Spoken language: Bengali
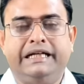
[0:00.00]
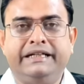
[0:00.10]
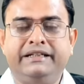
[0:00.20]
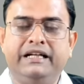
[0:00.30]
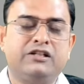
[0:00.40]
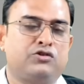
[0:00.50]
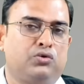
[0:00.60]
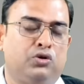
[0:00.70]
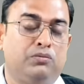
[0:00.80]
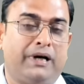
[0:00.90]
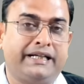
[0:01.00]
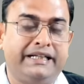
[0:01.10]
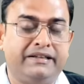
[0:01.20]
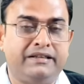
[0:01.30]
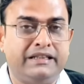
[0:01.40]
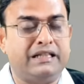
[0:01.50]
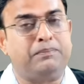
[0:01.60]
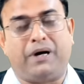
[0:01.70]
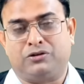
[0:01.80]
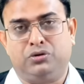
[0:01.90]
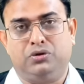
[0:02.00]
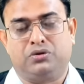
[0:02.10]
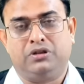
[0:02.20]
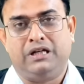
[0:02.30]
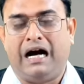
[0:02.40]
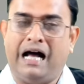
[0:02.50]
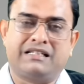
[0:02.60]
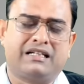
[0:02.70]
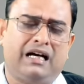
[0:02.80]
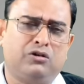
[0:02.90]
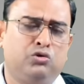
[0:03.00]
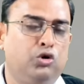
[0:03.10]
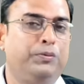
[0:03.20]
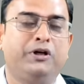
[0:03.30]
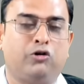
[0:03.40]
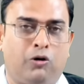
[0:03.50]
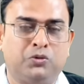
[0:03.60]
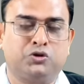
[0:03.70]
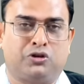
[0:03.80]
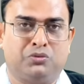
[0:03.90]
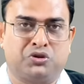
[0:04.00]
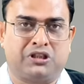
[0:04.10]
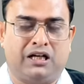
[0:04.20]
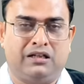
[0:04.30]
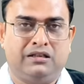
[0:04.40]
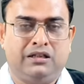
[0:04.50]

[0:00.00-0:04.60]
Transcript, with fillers: কিডনি স্টোন বা কিডনিতে পাথর আজকাল খুবই কমন সমস্যা